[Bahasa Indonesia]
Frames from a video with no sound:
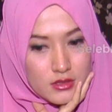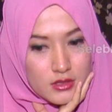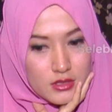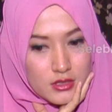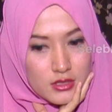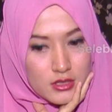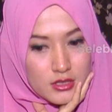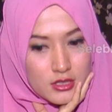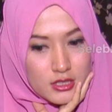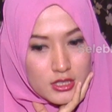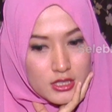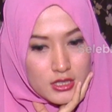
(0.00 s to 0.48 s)

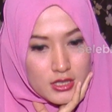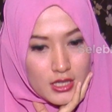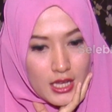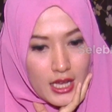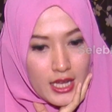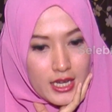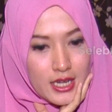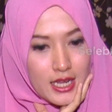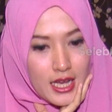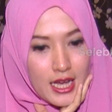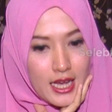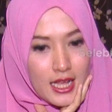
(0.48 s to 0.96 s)
uh,
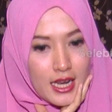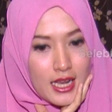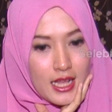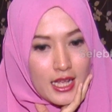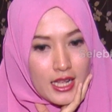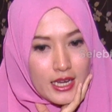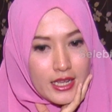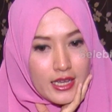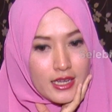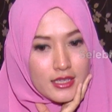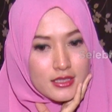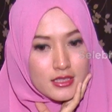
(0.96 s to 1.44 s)
ada
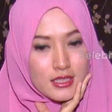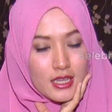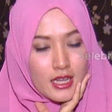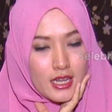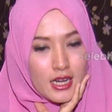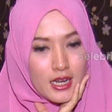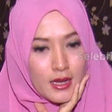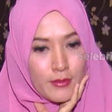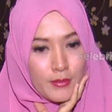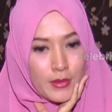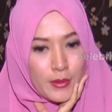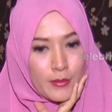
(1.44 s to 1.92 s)
hal-hal yang
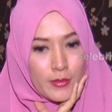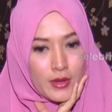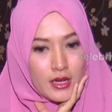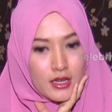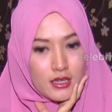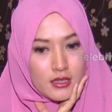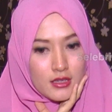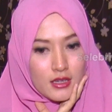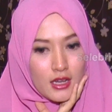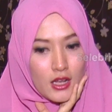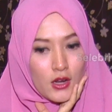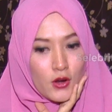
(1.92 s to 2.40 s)
sekarang
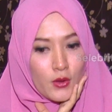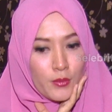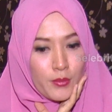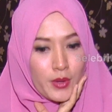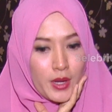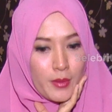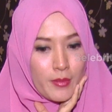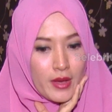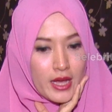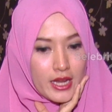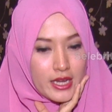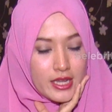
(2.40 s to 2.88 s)
memang kalau
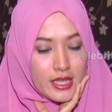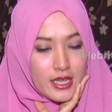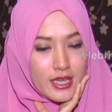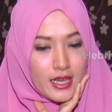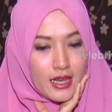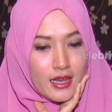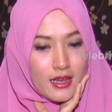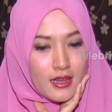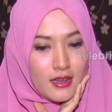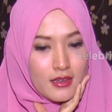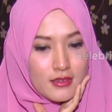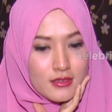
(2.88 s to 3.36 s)

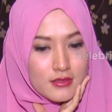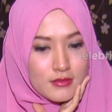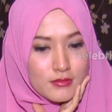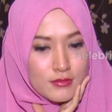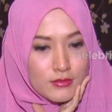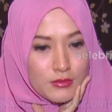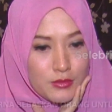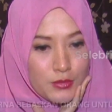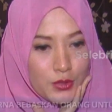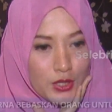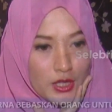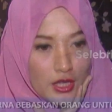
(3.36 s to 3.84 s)
pribadi ya
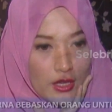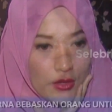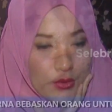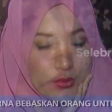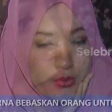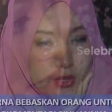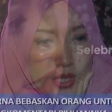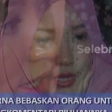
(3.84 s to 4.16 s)
buat aku